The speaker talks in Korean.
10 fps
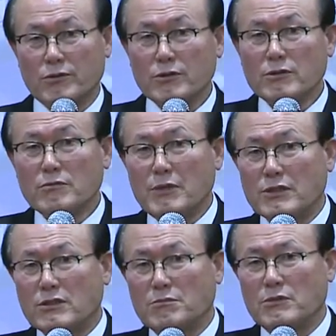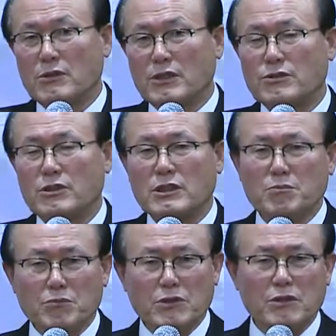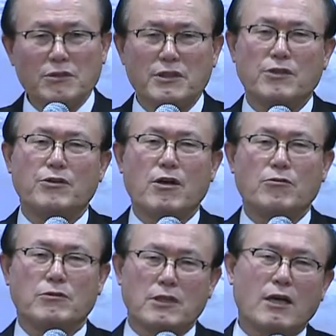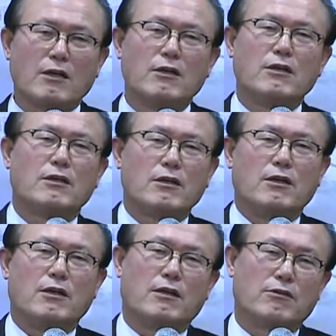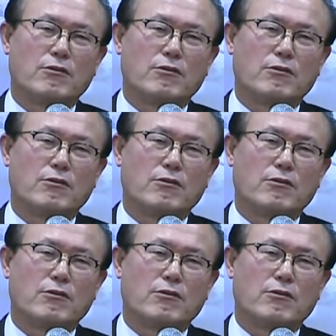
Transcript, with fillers: 그런 말씀을 해서 10년 예언하고 딱 어,